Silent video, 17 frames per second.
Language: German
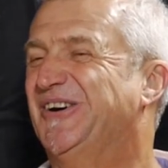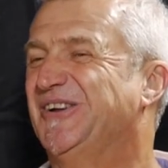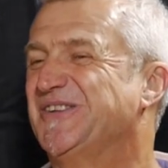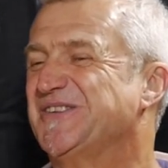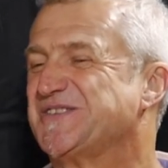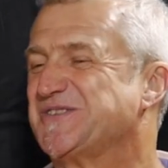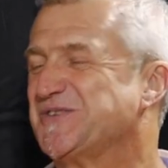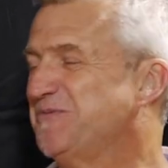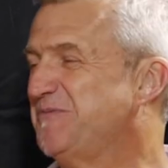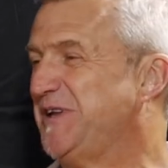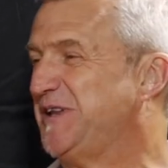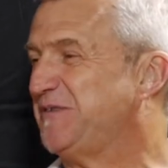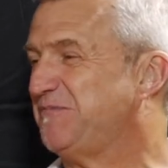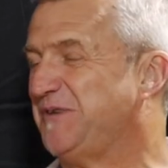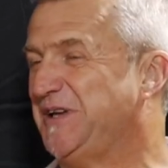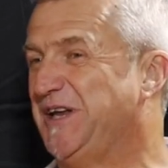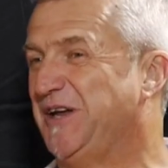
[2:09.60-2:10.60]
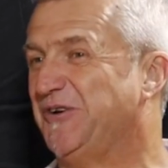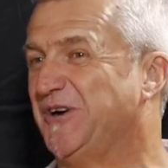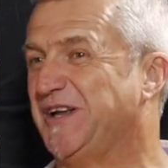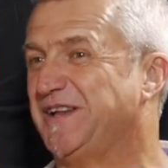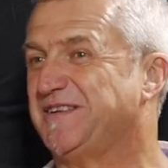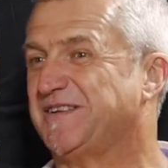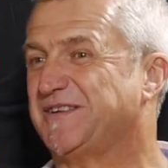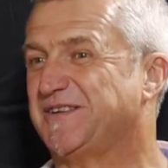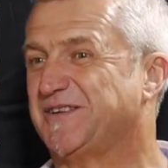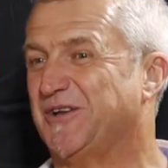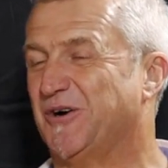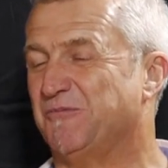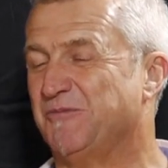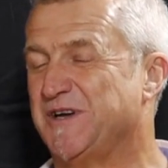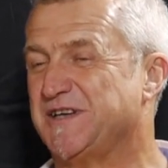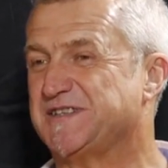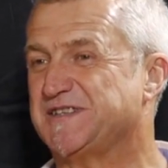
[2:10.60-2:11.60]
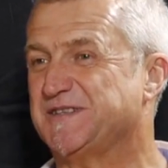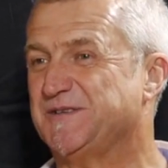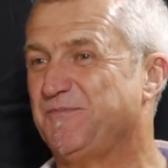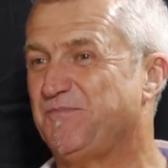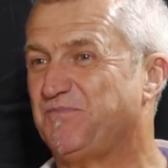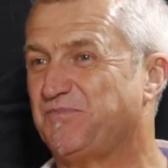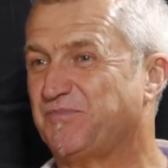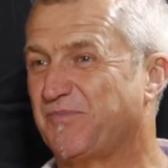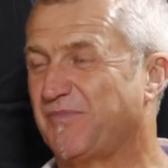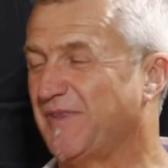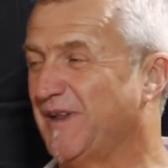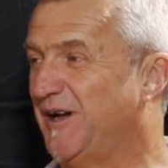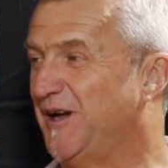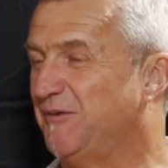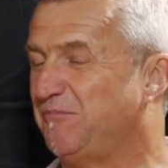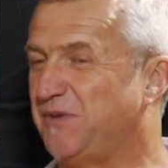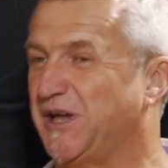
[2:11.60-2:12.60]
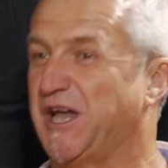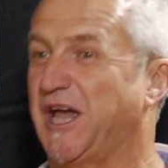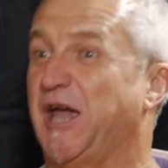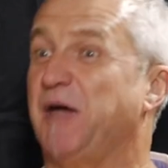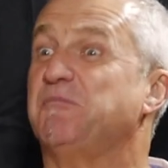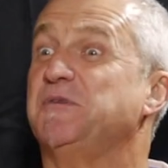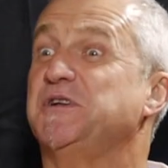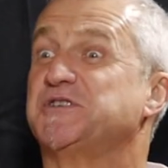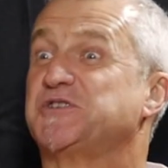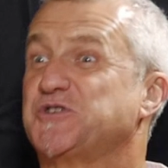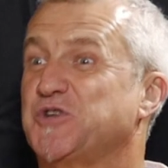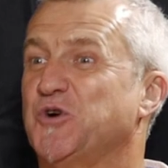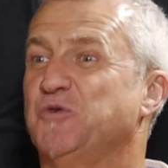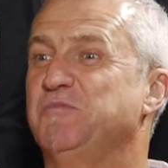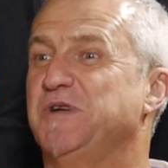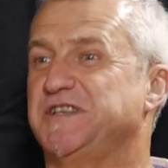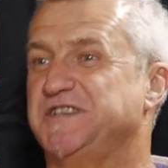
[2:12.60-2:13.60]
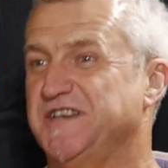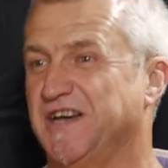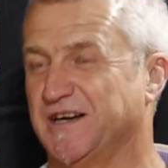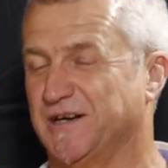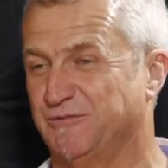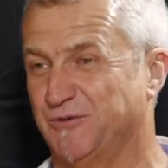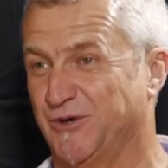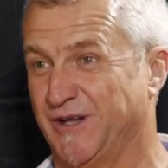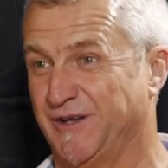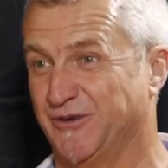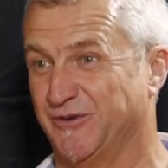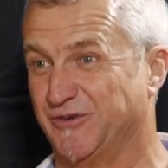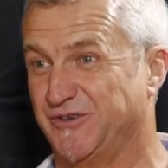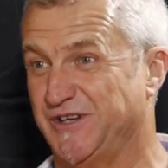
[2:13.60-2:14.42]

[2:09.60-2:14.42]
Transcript: und somit bin ich halt damals äh, Begräbnis Trommizircher geworden.